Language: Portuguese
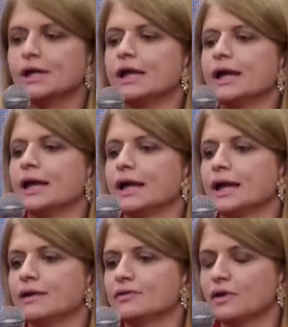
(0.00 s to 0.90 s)

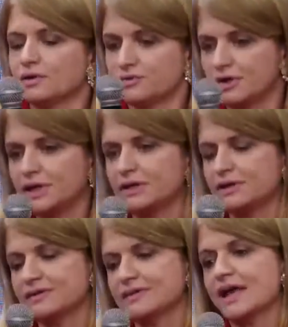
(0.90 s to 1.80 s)
É, se
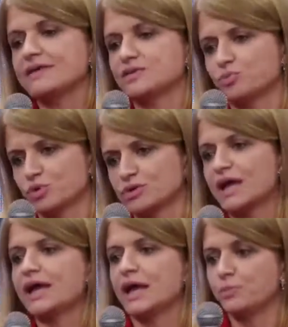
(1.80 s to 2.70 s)
quiser e se
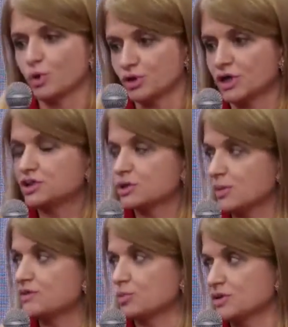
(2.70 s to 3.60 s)
puder, é importante
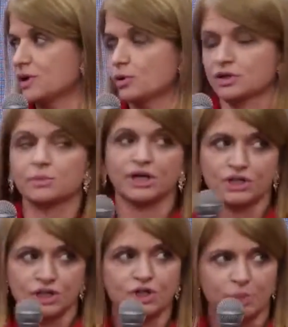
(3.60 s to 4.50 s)
também se imunizar contra a
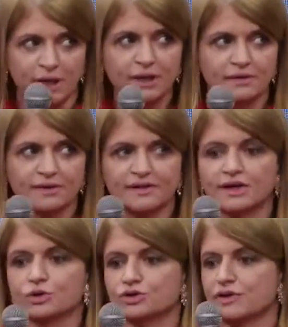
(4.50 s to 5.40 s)
meningite B, né, se ele
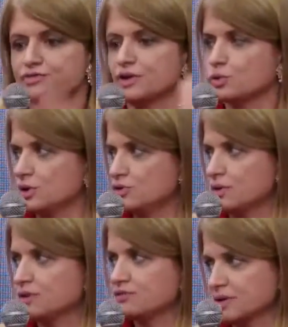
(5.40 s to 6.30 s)
não tiver feito isso
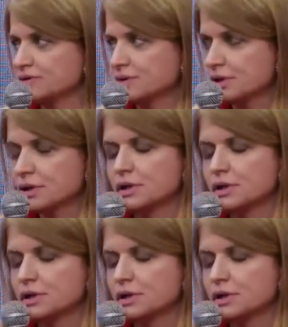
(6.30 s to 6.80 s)
na infância.